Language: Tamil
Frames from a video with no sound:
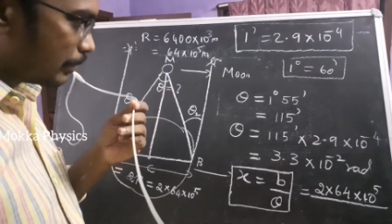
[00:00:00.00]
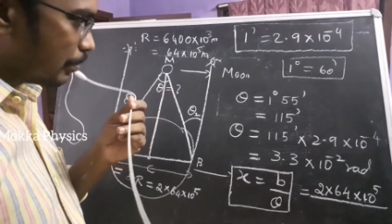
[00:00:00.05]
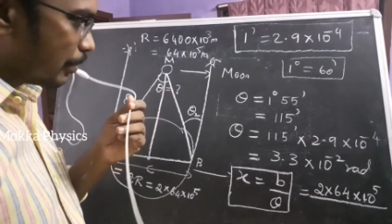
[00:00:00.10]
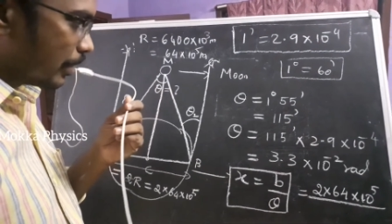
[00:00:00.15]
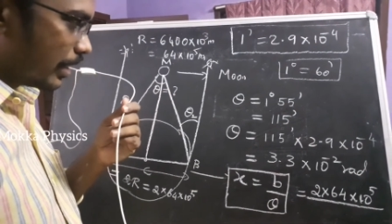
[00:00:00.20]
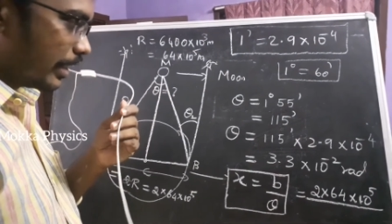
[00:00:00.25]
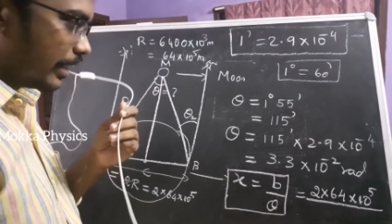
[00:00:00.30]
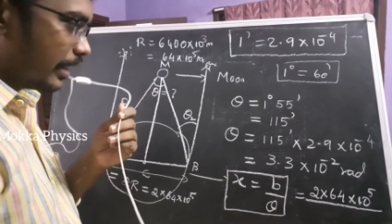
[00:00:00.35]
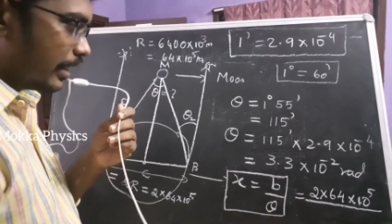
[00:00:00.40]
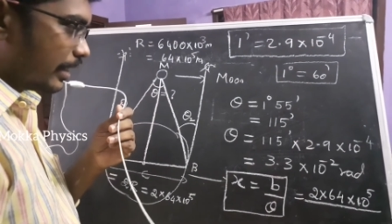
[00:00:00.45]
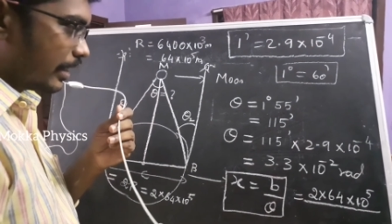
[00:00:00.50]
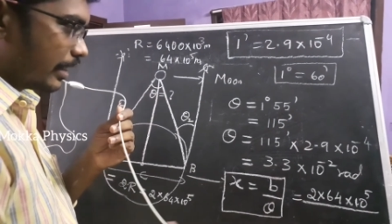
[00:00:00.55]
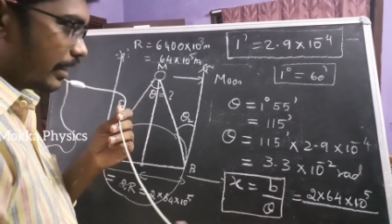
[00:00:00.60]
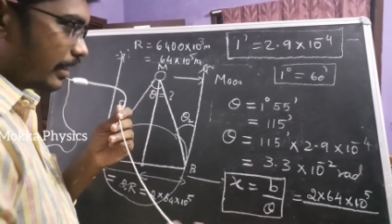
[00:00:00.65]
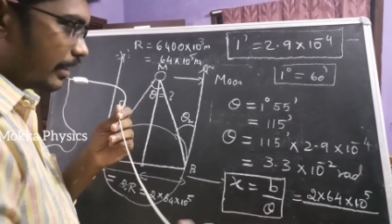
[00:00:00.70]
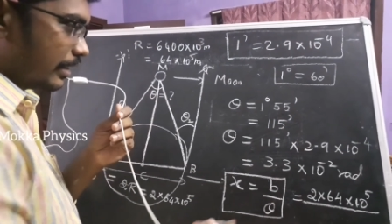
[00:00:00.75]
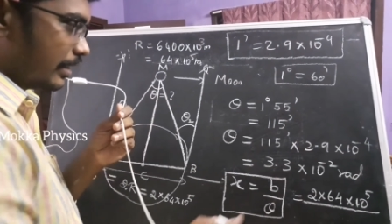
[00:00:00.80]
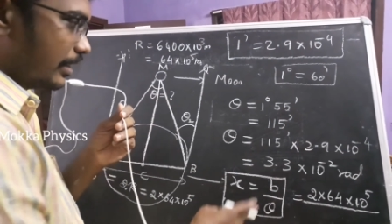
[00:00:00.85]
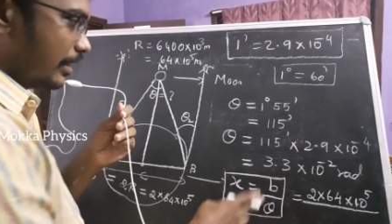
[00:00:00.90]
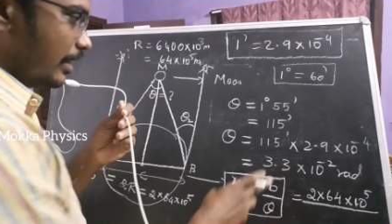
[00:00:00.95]
புக்கில்
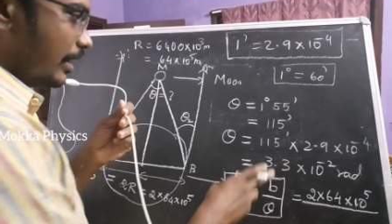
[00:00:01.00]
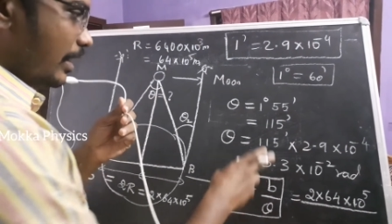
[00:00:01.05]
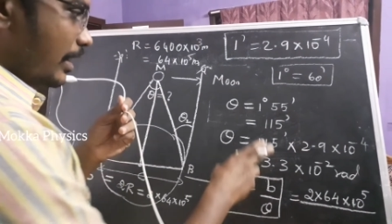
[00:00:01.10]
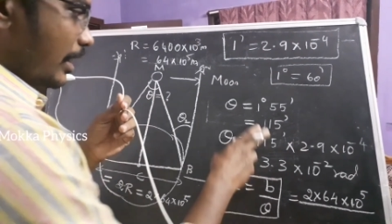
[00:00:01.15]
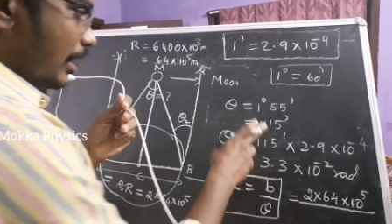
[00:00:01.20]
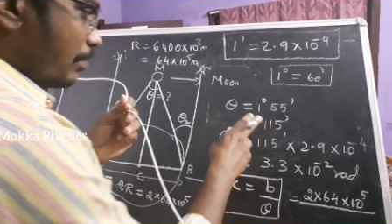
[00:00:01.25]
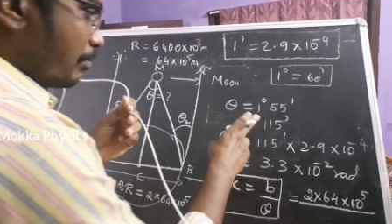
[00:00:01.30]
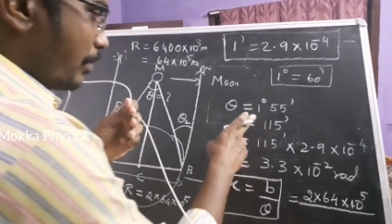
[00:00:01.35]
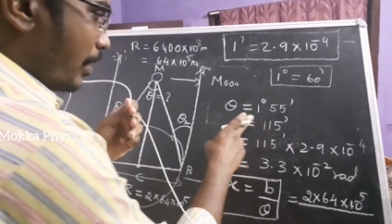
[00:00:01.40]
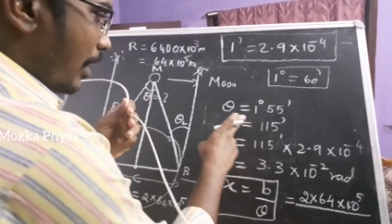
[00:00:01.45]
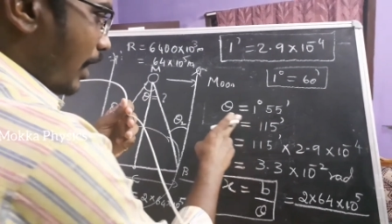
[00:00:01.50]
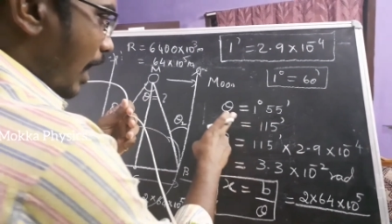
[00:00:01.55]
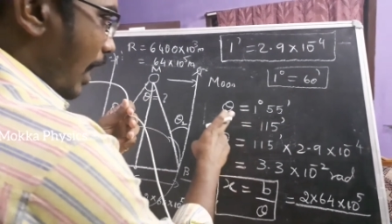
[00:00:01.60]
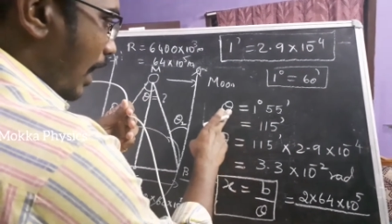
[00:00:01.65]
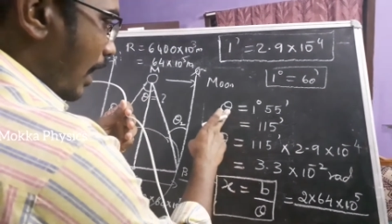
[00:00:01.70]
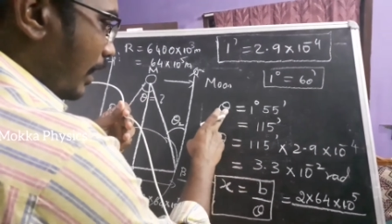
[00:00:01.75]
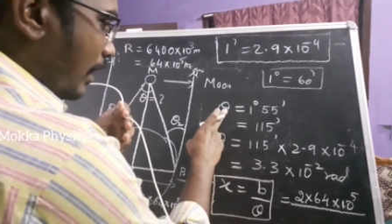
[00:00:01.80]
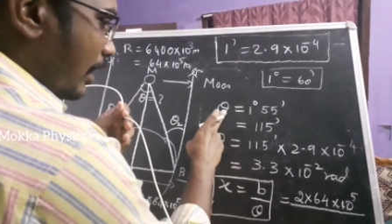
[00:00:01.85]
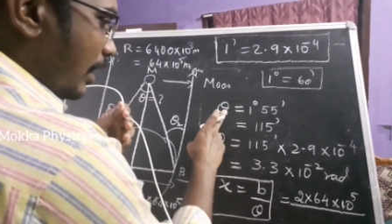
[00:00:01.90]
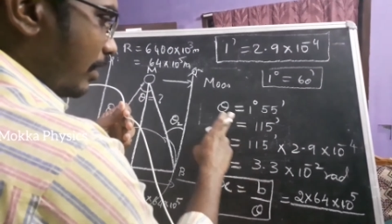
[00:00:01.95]
இருக்குது நம்ம
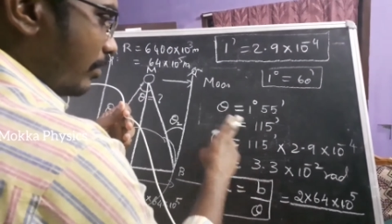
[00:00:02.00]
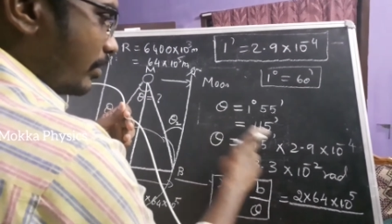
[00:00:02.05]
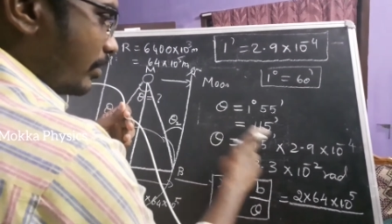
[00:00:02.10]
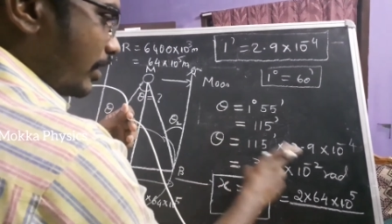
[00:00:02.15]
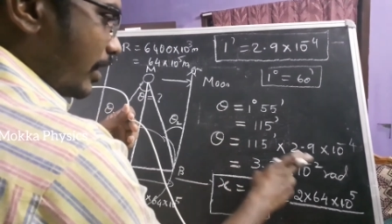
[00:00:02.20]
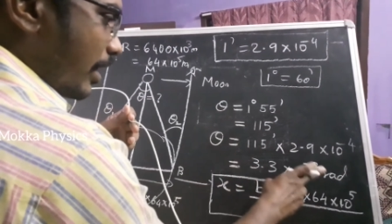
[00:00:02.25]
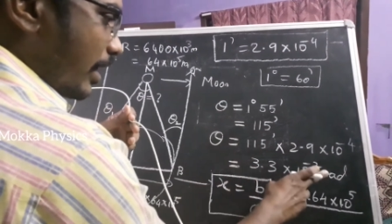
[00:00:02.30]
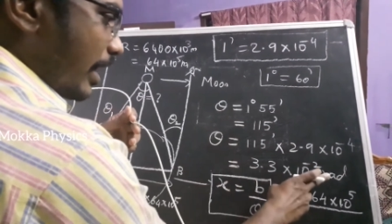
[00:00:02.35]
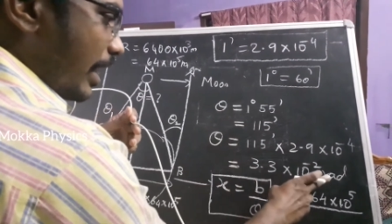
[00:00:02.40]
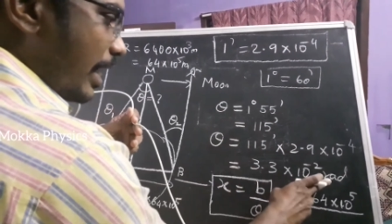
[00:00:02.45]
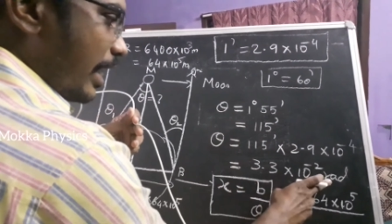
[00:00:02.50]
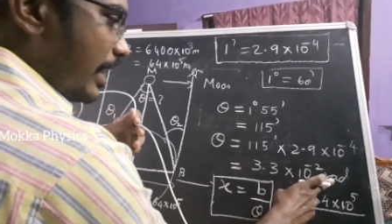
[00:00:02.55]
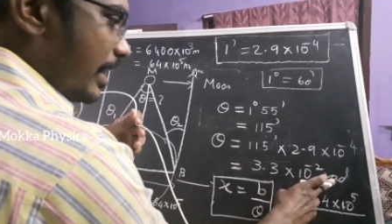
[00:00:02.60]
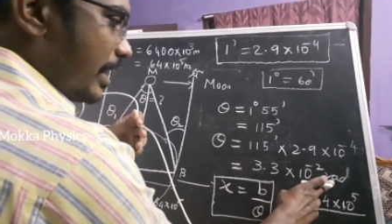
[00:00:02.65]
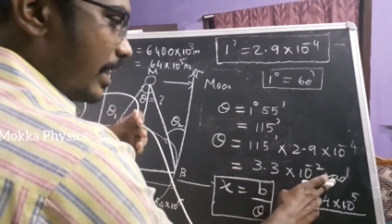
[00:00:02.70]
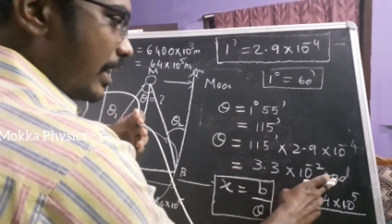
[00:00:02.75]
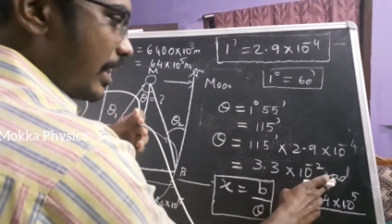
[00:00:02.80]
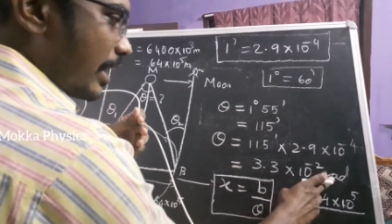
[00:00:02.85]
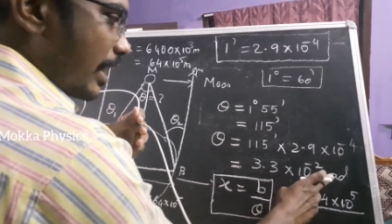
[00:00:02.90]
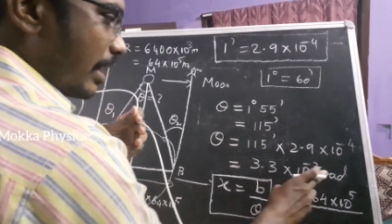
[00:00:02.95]
ஆங்கிளை வந்து
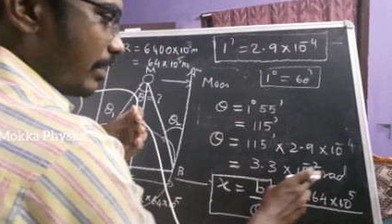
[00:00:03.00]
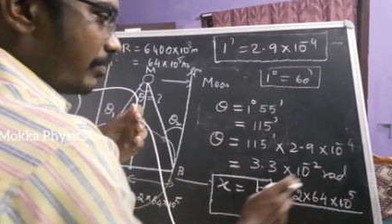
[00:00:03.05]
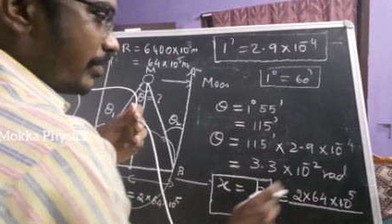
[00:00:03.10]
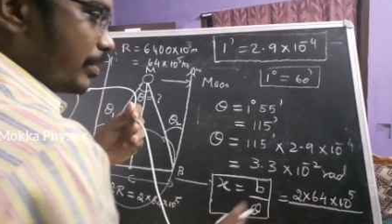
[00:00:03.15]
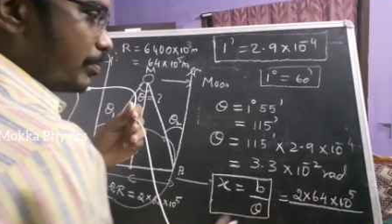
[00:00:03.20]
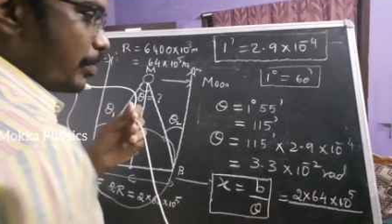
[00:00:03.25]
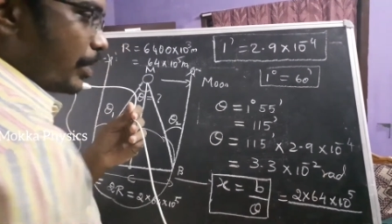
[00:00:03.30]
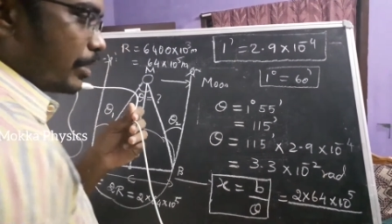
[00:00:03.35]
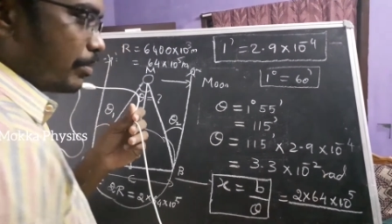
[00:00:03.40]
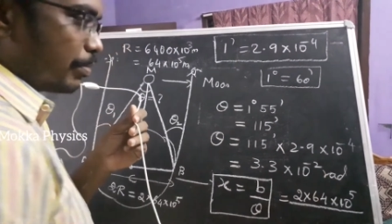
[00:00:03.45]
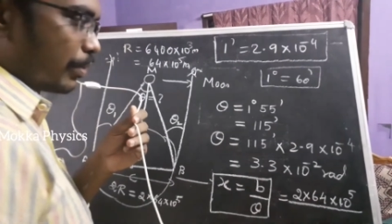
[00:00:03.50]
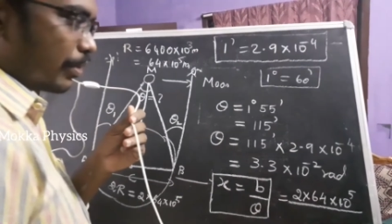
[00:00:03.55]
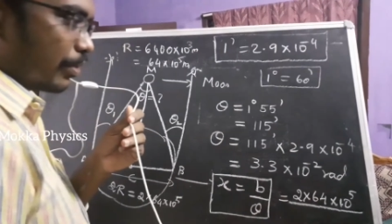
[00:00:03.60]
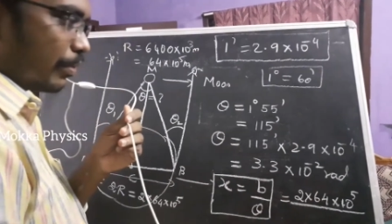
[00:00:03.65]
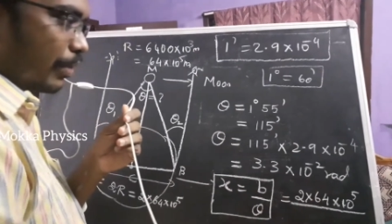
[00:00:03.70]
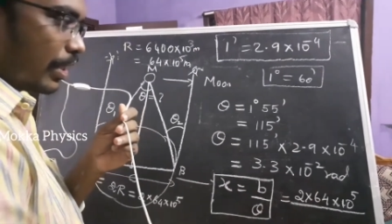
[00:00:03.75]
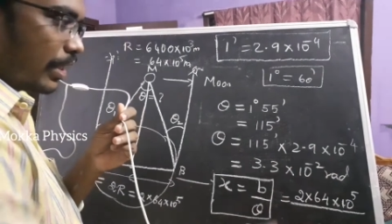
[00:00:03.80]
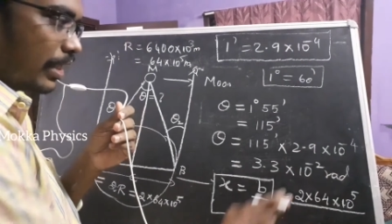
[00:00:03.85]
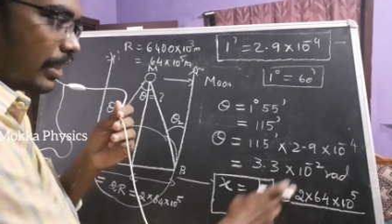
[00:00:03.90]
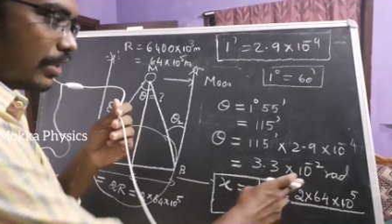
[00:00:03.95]
ரேடியனில் கன்வெர்ட் பண்ணி
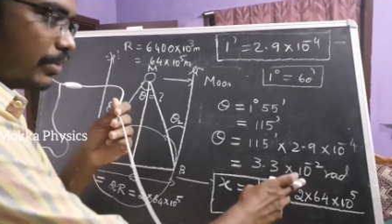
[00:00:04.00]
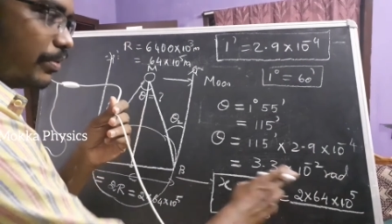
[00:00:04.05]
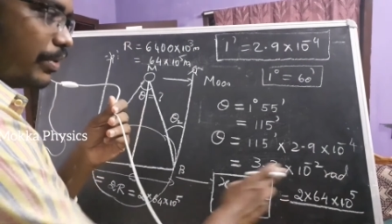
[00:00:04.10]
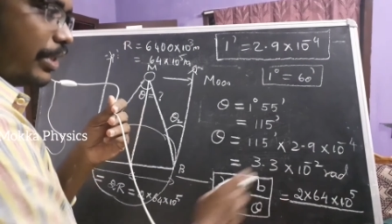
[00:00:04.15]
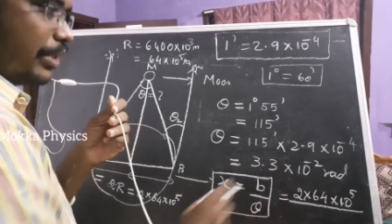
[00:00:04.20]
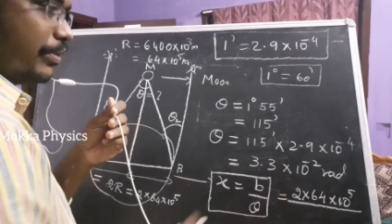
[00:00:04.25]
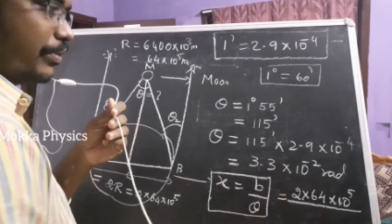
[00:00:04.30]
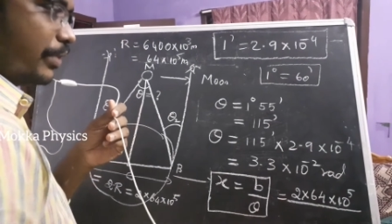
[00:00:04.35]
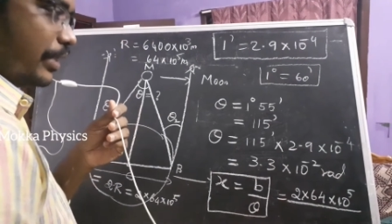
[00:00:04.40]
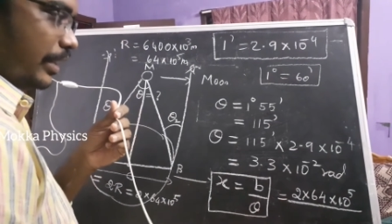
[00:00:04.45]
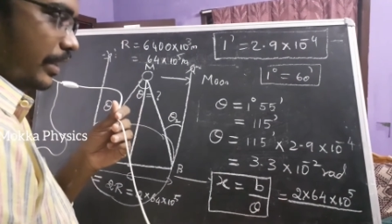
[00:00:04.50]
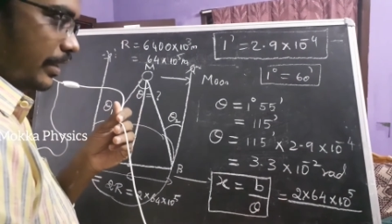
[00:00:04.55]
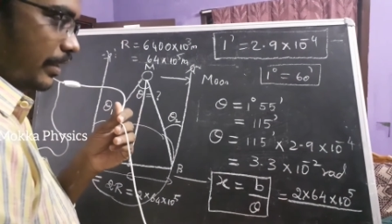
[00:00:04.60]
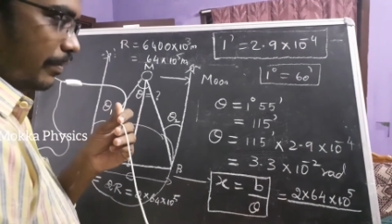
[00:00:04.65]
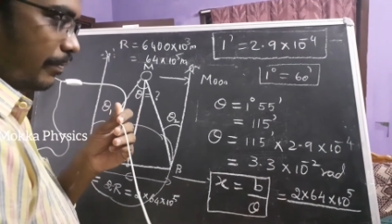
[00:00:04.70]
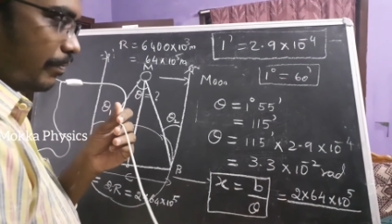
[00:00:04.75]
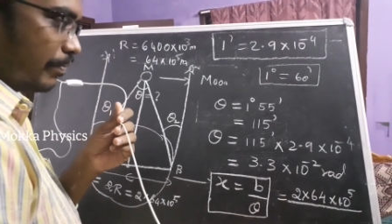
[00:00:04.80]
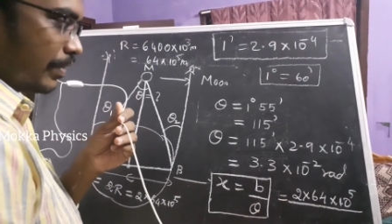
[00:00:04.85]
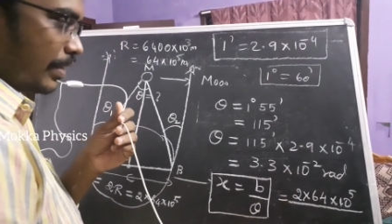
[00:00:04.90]
போடணும் அதுதான் அதனுடைய யூனிட்டு